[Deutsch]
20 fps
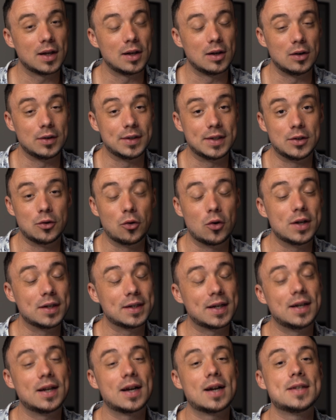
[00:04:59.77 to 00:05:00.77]
die
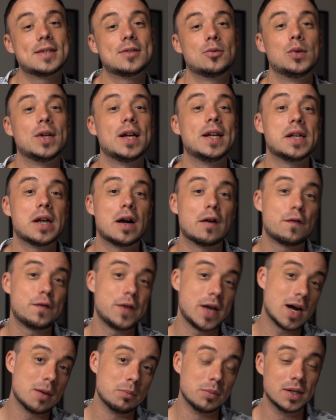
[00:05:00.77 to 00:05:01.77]
neuen Generationen ja eher
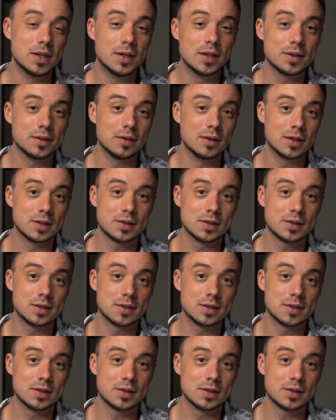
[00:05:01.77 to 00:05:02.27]
verbildet. Ne?